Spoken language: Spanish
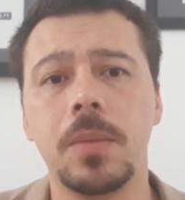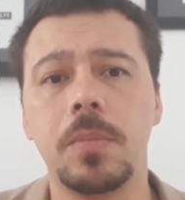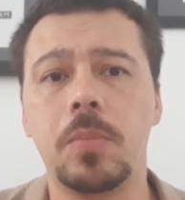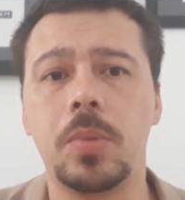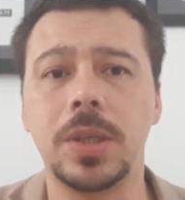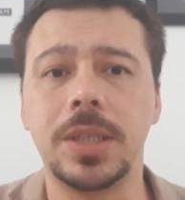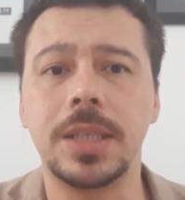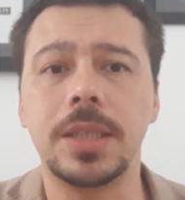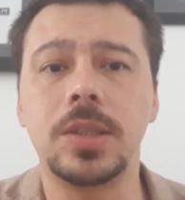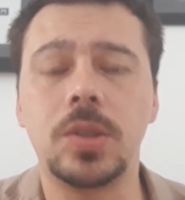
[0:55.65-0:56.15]

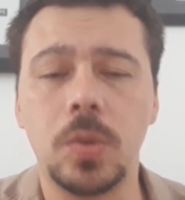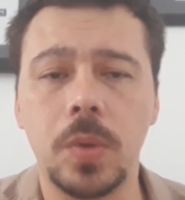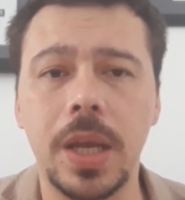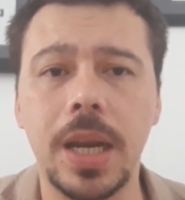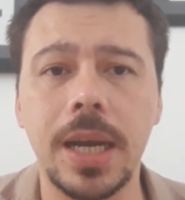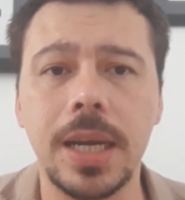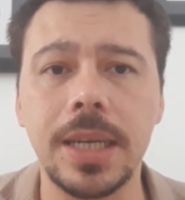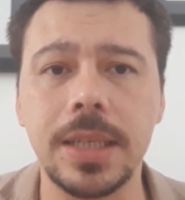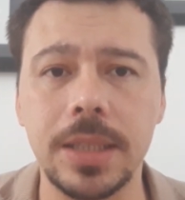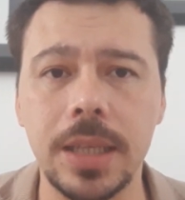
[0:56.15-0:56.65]
pues
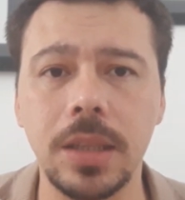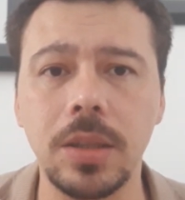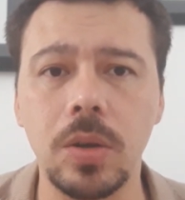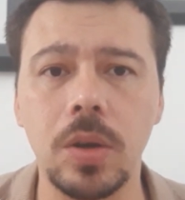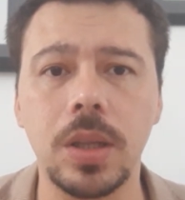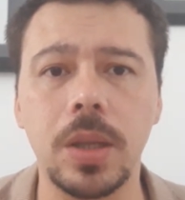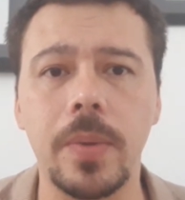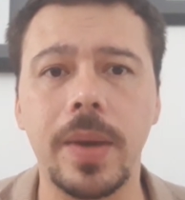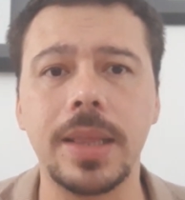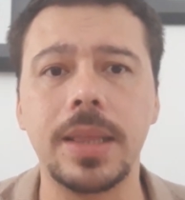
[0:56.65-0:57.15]
estuviera en el centro
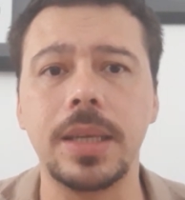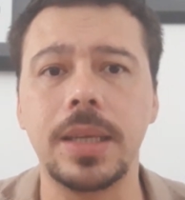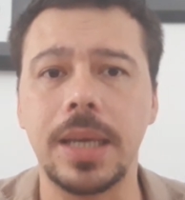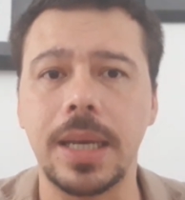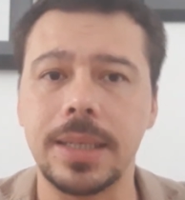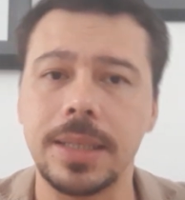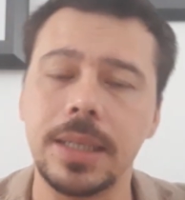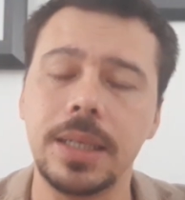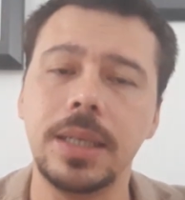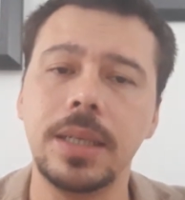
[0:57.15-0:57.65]
del debate y
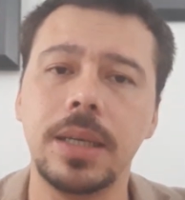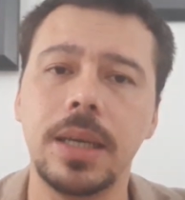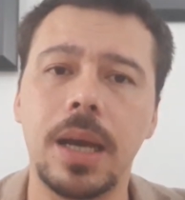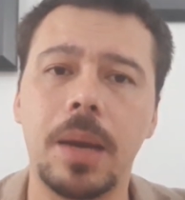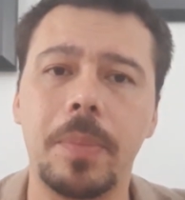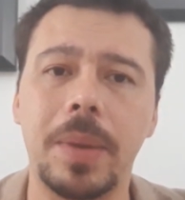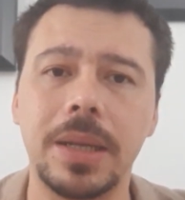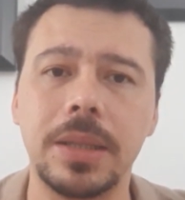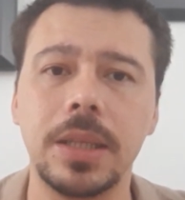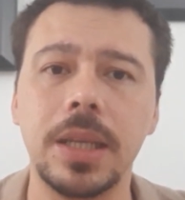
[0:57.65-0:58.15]
así,
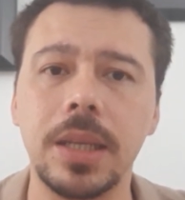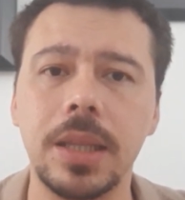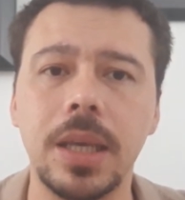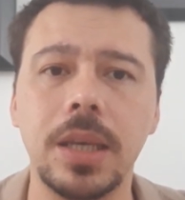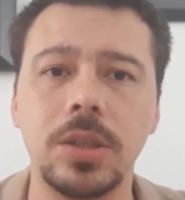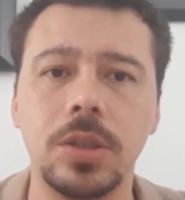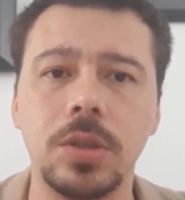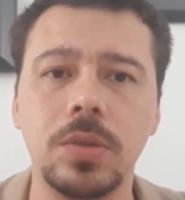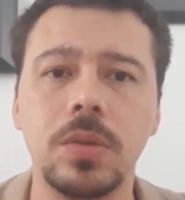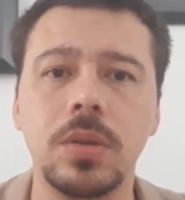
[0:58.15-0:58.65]
a partir de
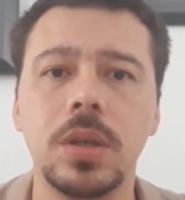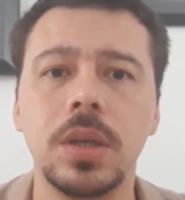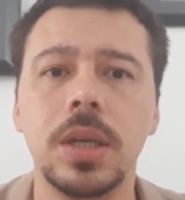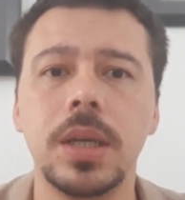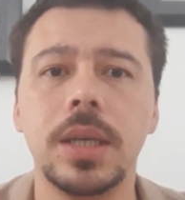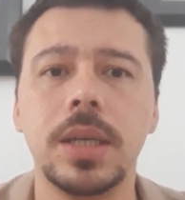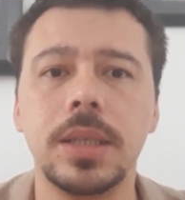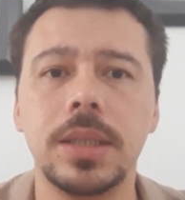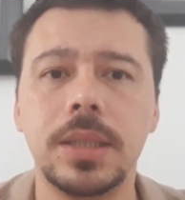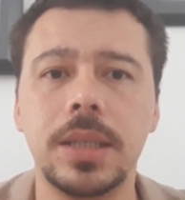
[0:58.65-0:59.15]
eso,
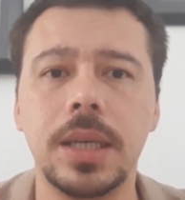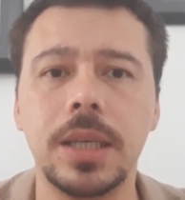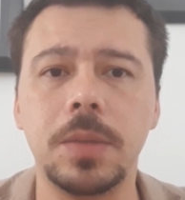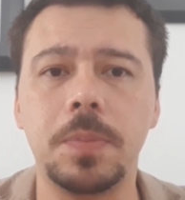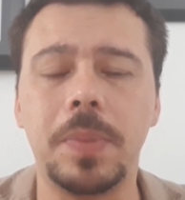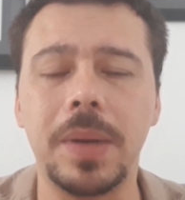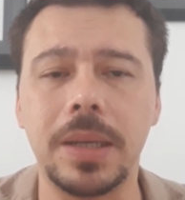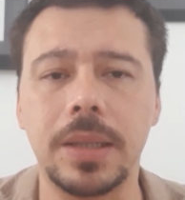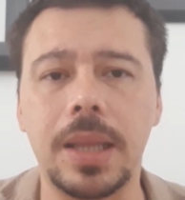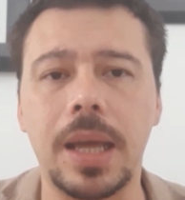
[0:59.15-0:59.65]
se
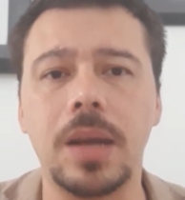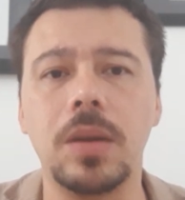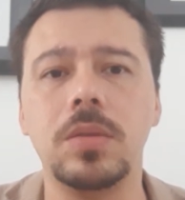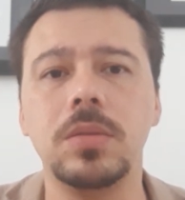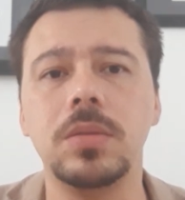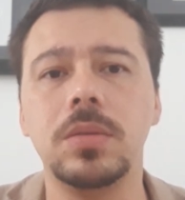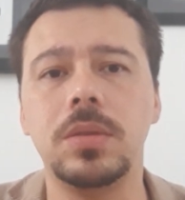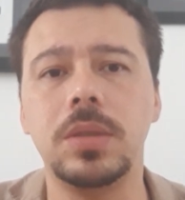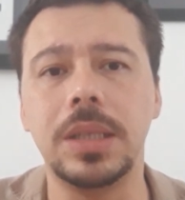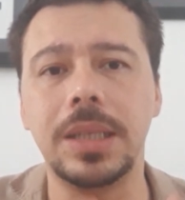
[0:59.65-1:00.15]

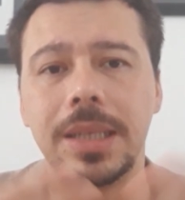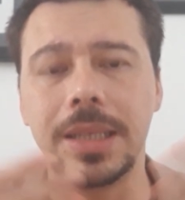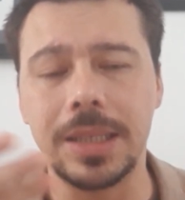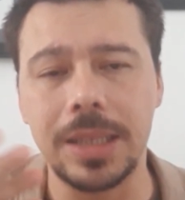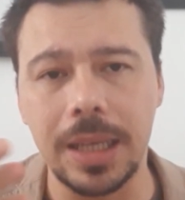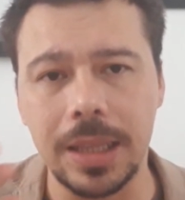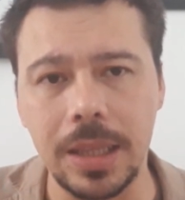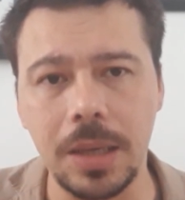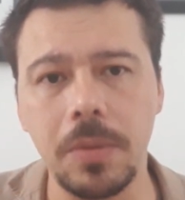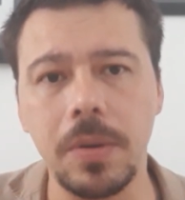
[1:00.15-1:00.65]
despertaron
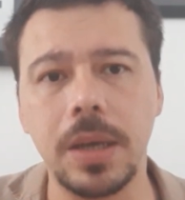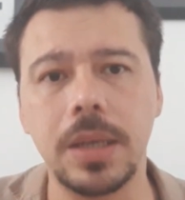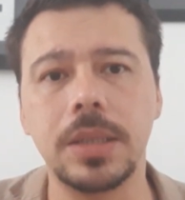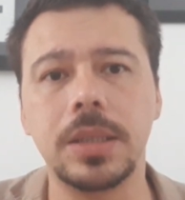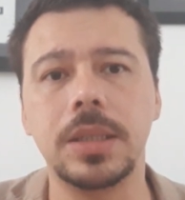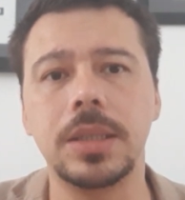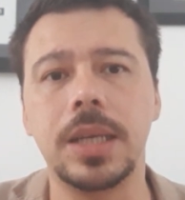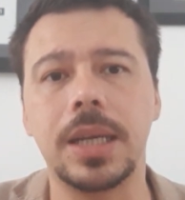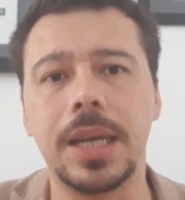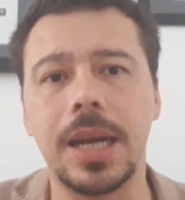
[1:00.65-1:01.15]
iniciativas
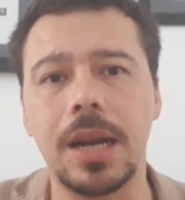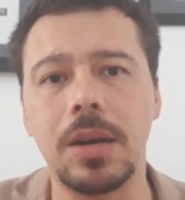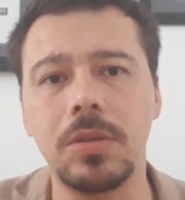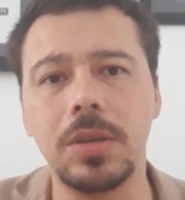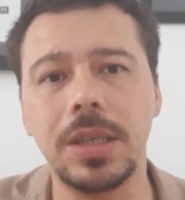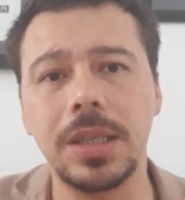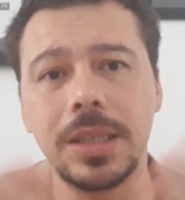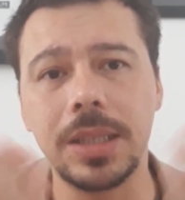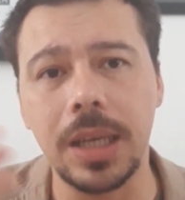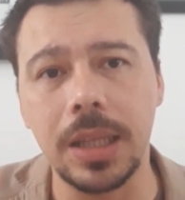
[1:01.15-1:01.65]
y se crearon
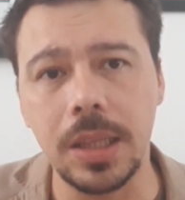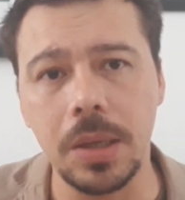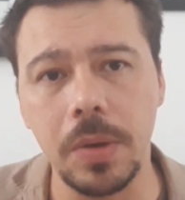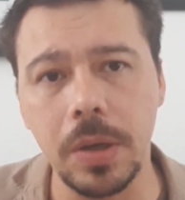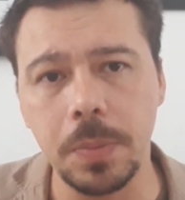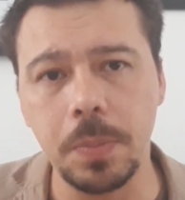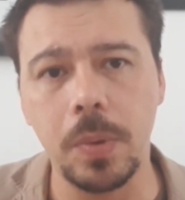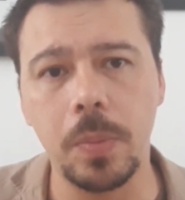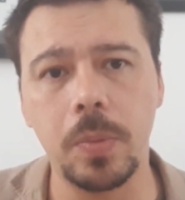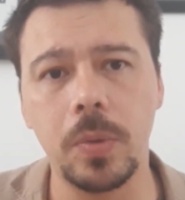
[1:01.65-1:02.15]

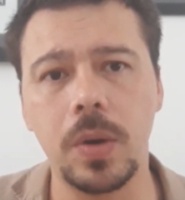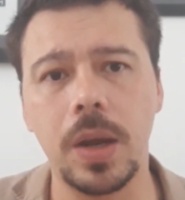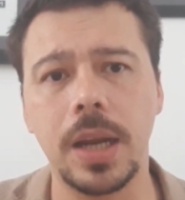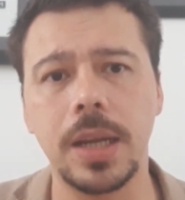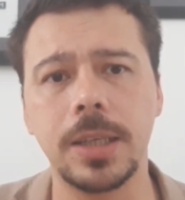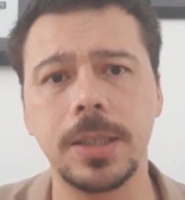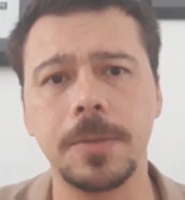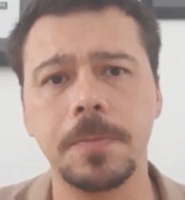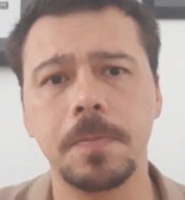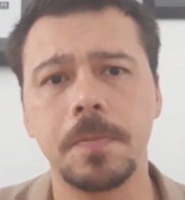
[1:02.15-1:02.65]
iniciativas
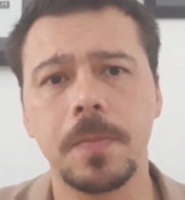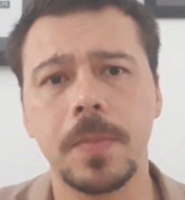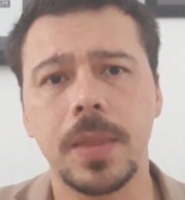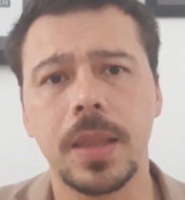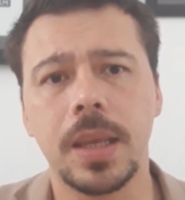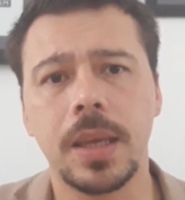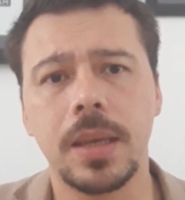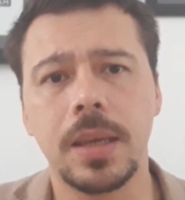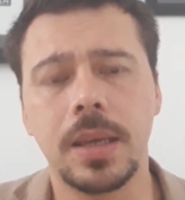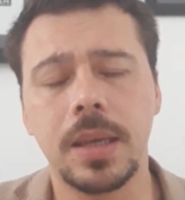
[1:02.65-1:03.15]
populares
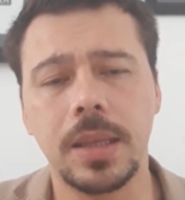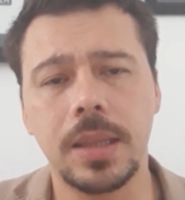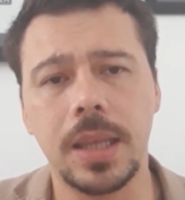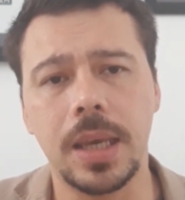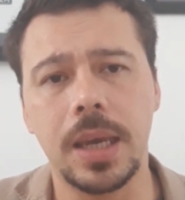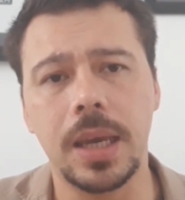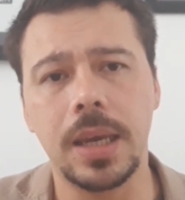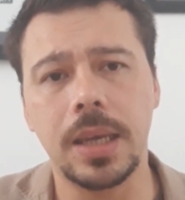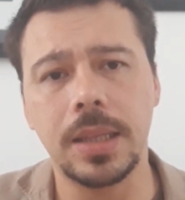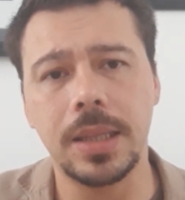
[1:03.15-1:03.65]

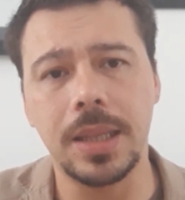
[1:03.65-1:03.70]
de,